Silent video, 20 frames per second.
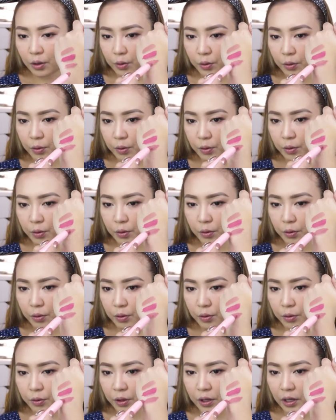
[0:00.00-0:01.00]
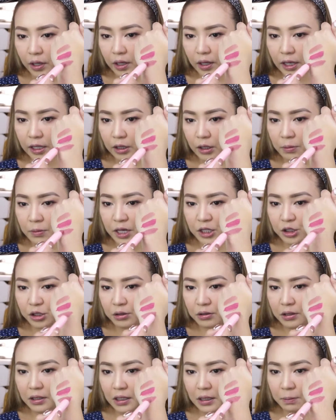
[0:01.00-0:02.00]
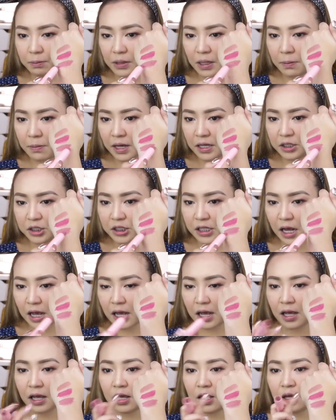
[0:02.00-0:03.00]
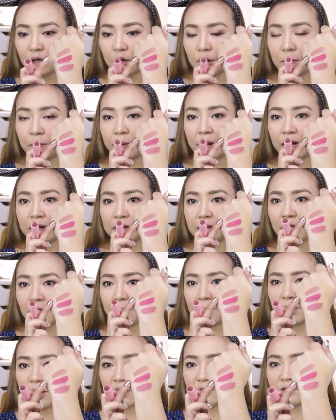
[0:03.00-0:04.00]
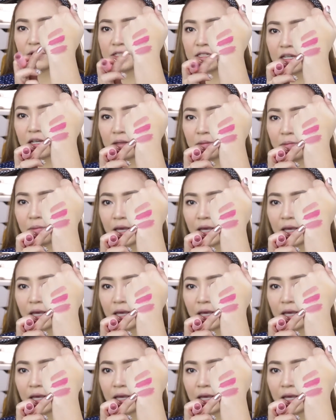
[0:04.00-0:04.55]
Oh, okay. Ito medyo deep naman siya compared kay Breakfast in